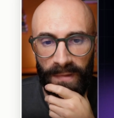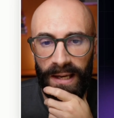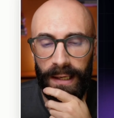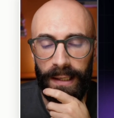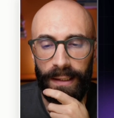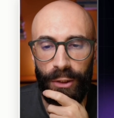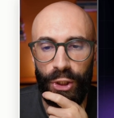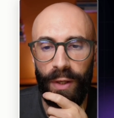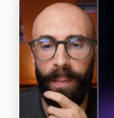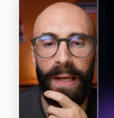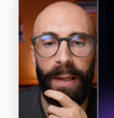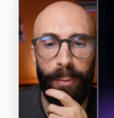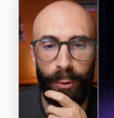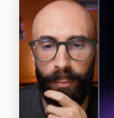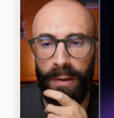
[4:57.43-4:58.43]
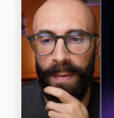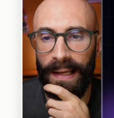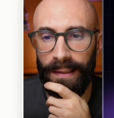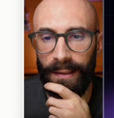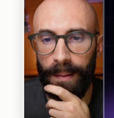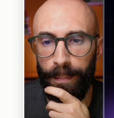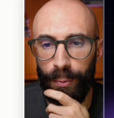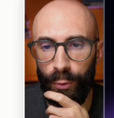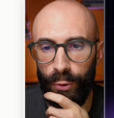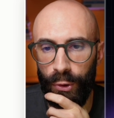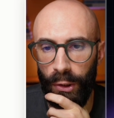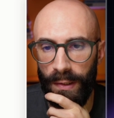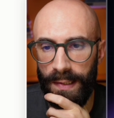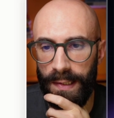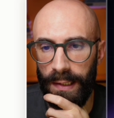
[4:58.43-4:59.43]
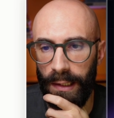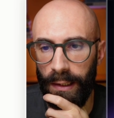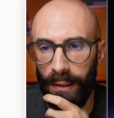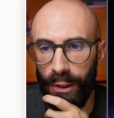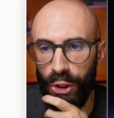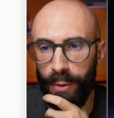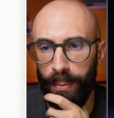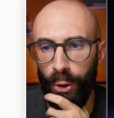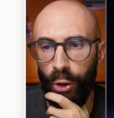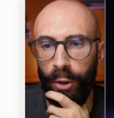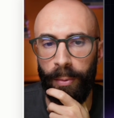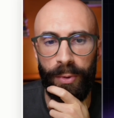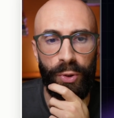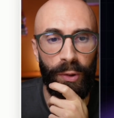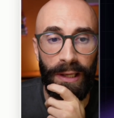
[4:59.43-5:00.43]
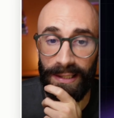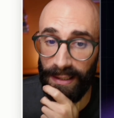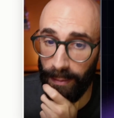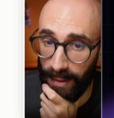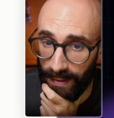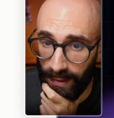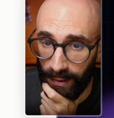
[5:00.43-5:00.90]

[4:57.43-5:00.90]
E diciamo le problematiche più grosse che ci preoccupano sono la cyber